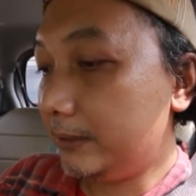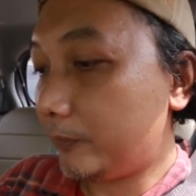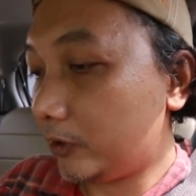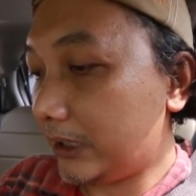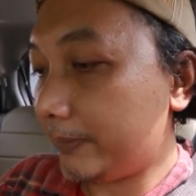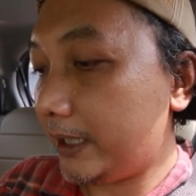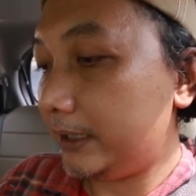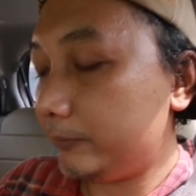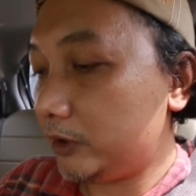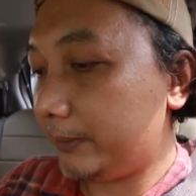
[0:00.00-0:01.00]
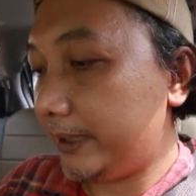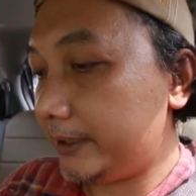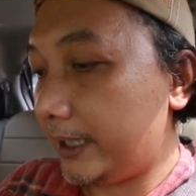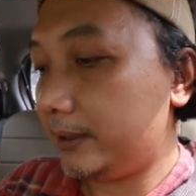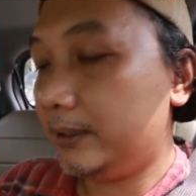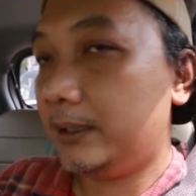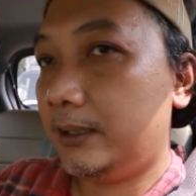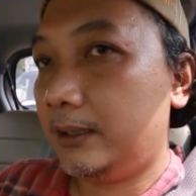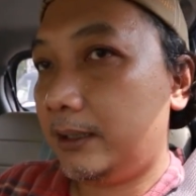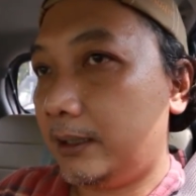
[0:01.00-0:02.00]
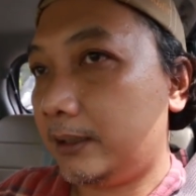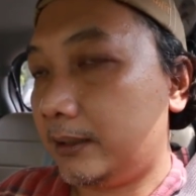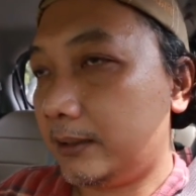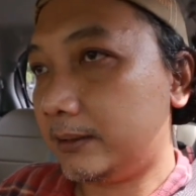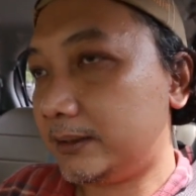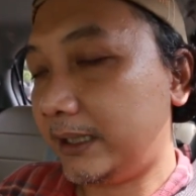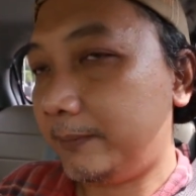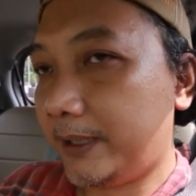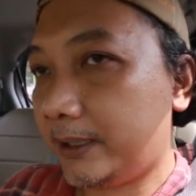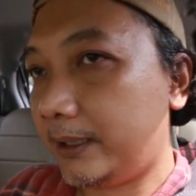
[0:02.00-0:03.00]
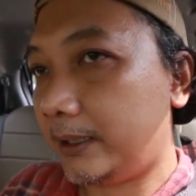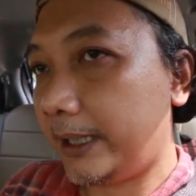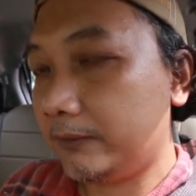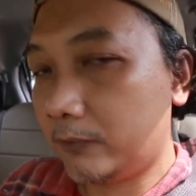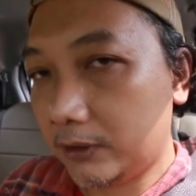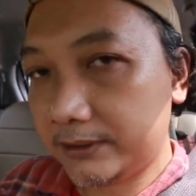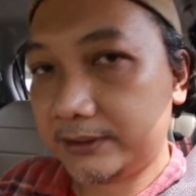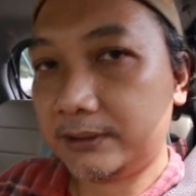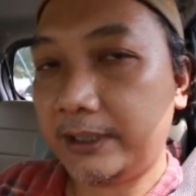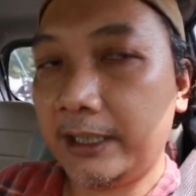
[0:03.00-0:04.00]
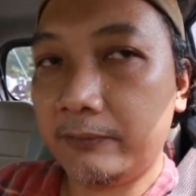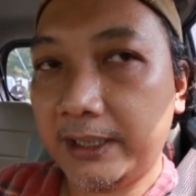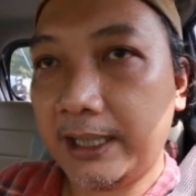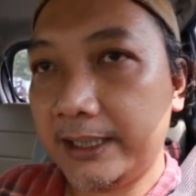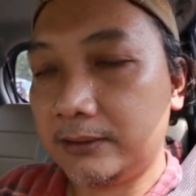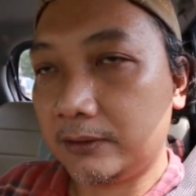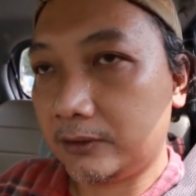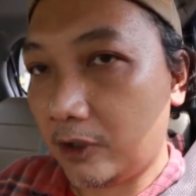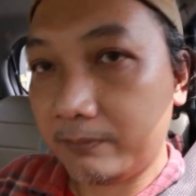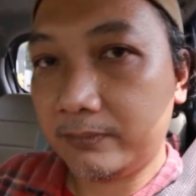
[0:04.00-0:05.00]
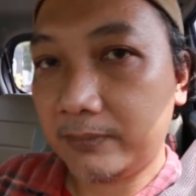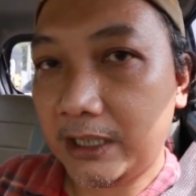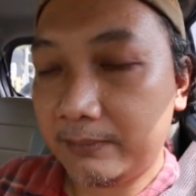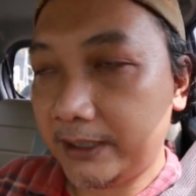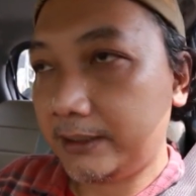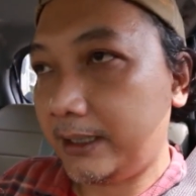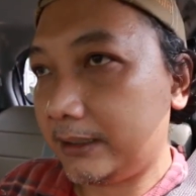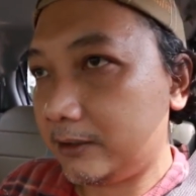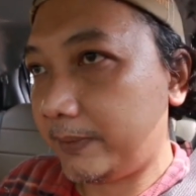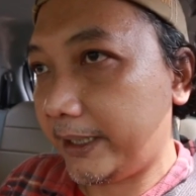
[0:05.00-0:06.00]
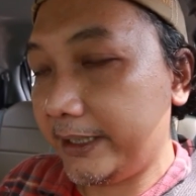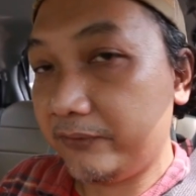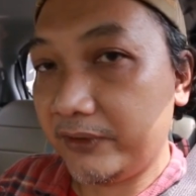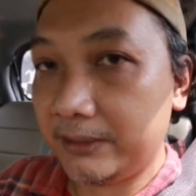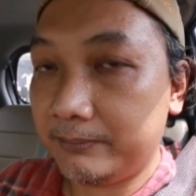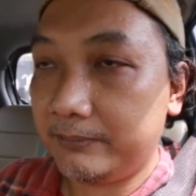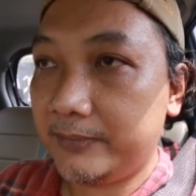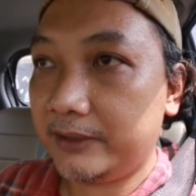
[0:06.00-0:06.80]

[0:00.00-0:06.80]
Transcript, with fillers: program keahlian multimedia uh, saya pakai Lightworks lwks.com alamatnya atau pakai Hitfilm.